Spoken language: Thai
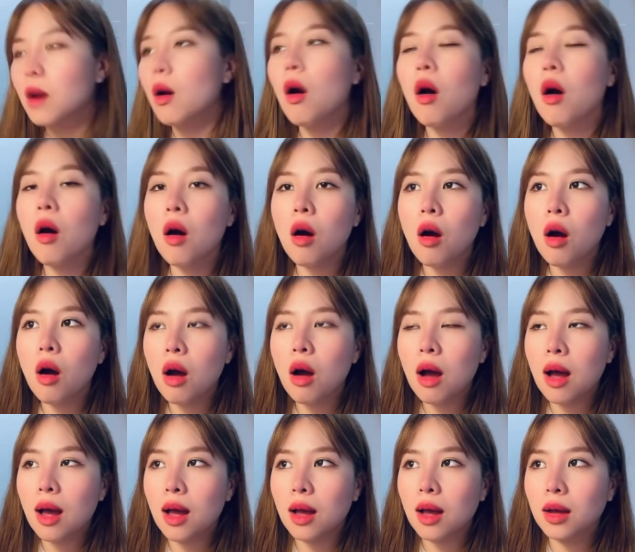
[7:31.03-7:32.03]
ขออ
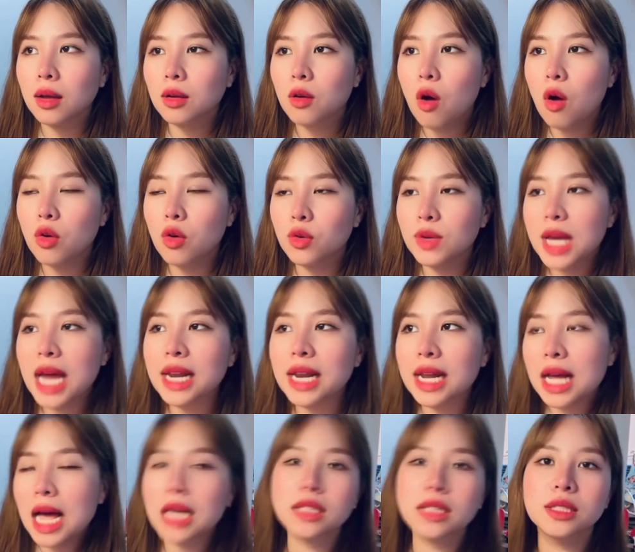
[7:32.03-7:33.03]
ขออนุญาต
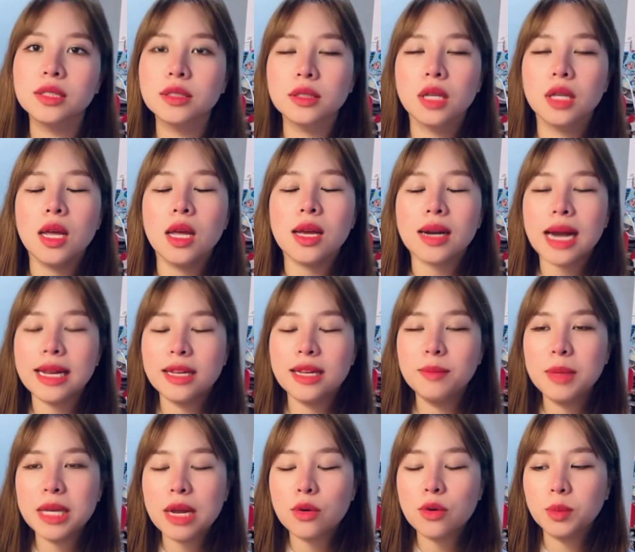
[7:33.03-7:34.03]
นะคะ คือ ใครที่
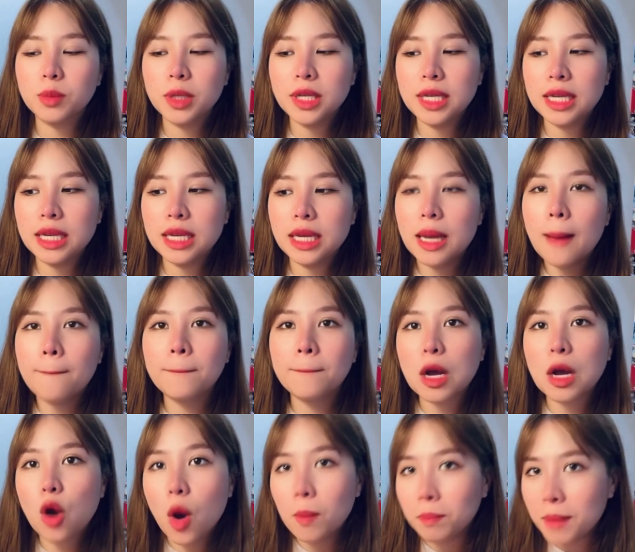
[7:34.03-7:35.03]
มีแนวโน้มที่ดี
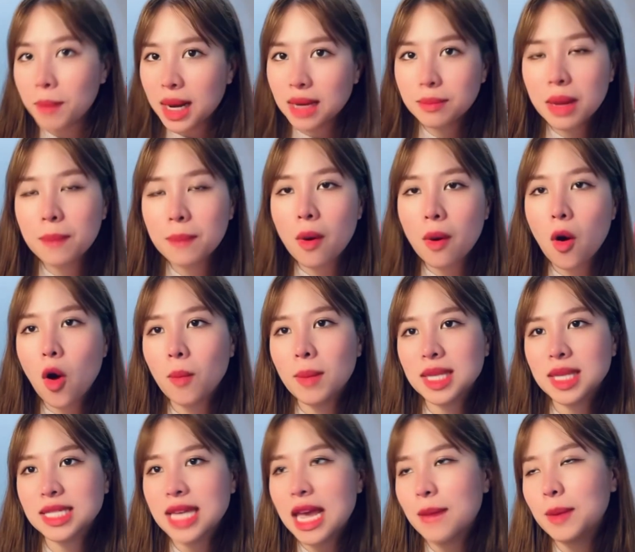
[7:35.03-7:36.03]
มาคอมเมนต์มาบอก
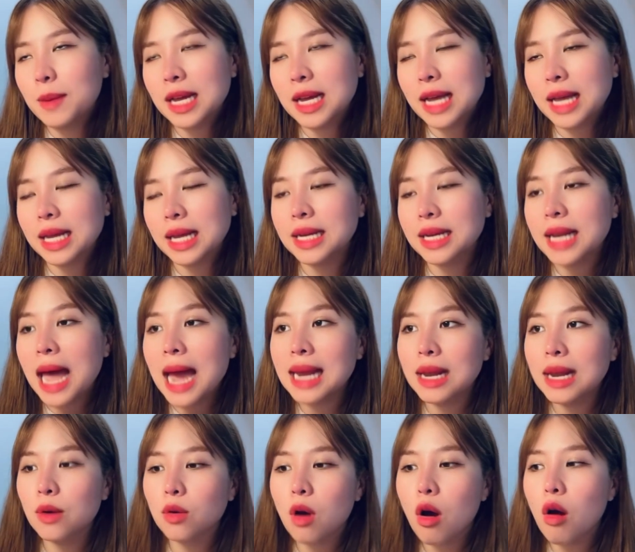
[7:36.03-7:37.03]
มาแชร์พลังงานกันได้
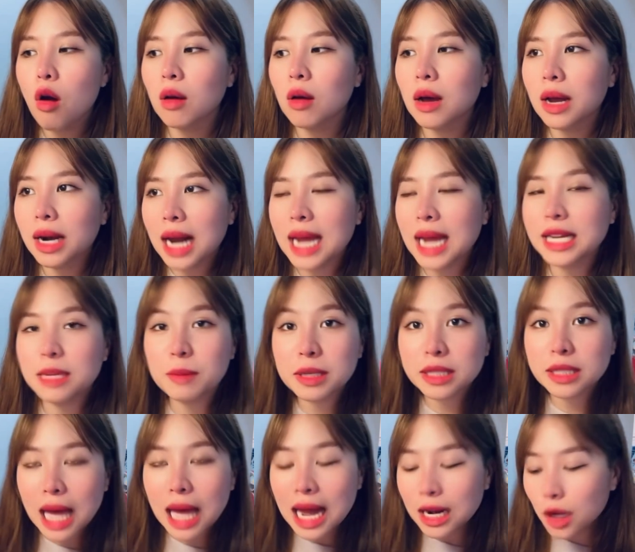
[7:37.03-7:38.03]
แล้วก็ใครที่เป็น
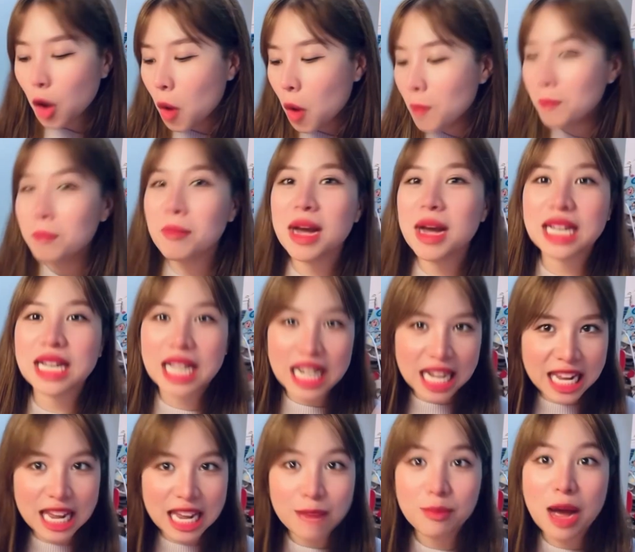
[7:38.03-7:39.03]
ทัดลมมาเค
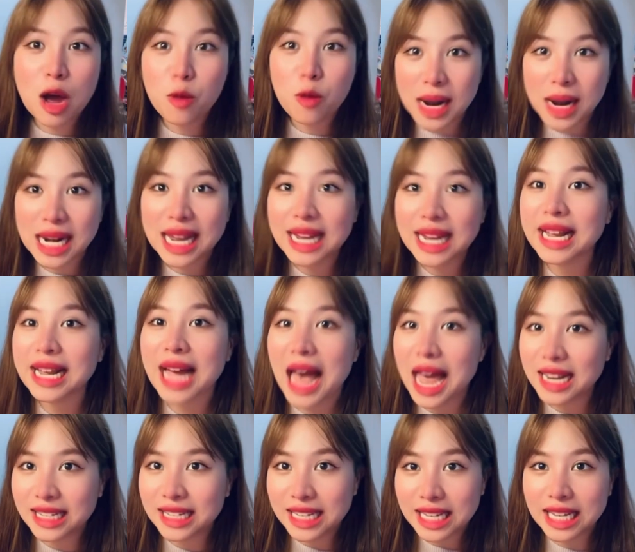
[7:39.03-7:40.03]
ลมเอาพลังงา
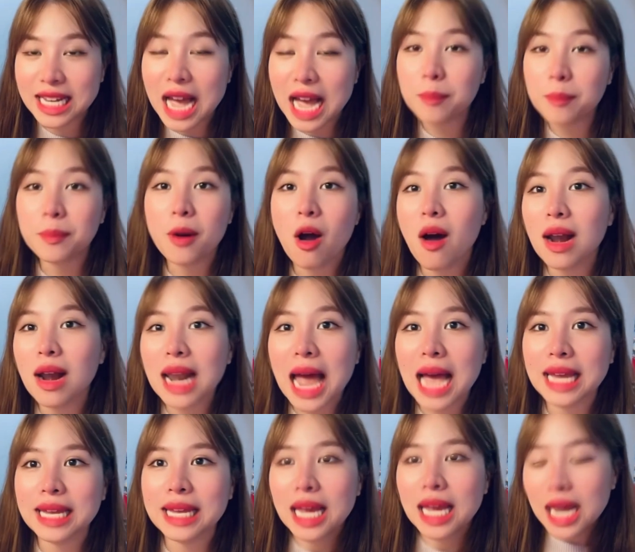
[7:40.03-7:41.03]
นนี้กันเพราะอะไร
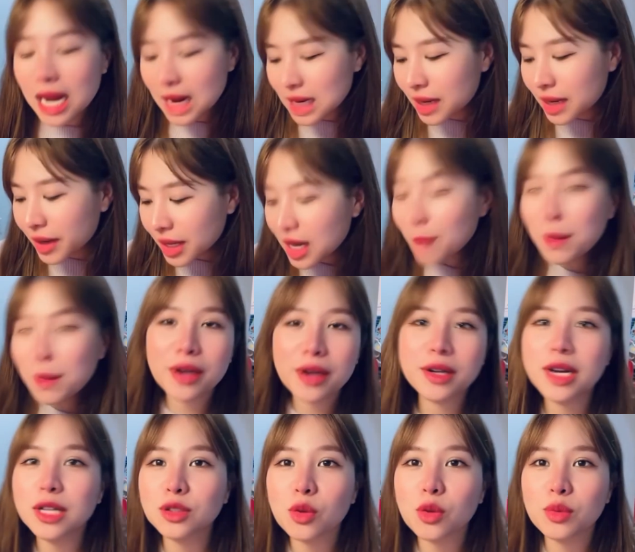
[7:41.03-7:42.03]
เรื่องบาง
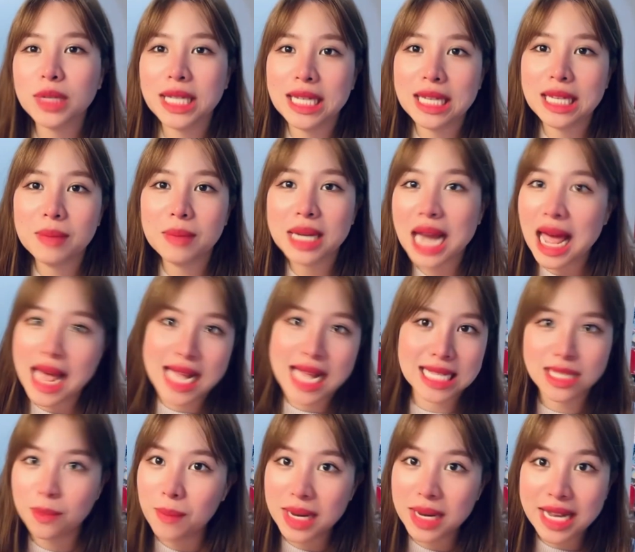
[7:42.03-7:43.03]
เรื่องตรงนี้มันอาจ
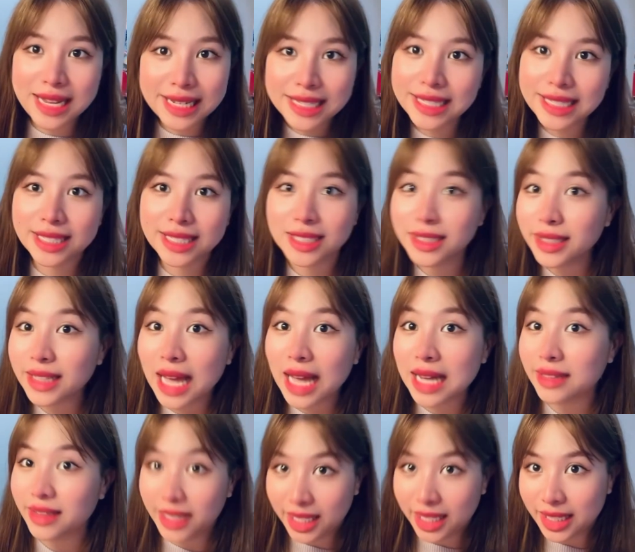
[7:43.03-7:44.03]
จะไม่ได้เกิดขึ้นทั
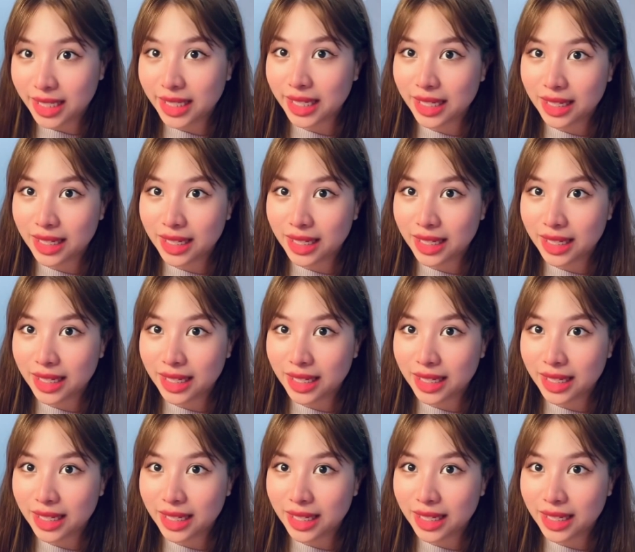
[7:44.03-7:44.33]
นที